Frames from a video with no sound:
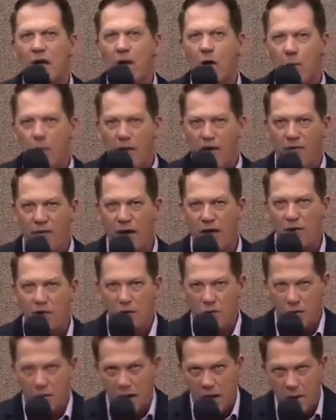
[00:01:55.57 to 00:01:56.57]
que o
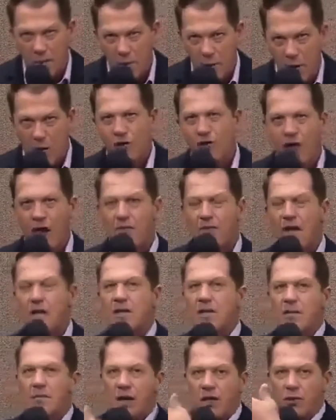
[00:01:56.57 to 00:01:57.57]
prefeito
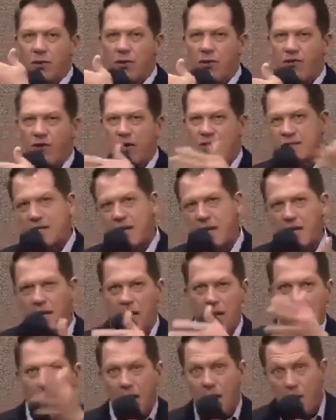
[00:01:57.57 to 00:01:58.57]
prontamente mandou
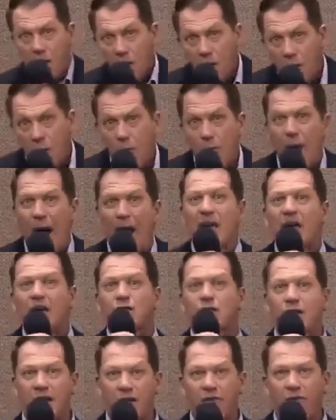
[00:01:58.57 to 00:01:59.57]
fazer um
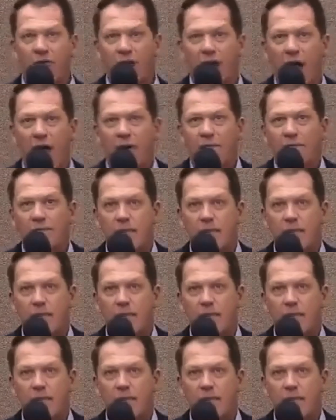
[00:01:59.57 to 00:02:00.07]
paliativo, né?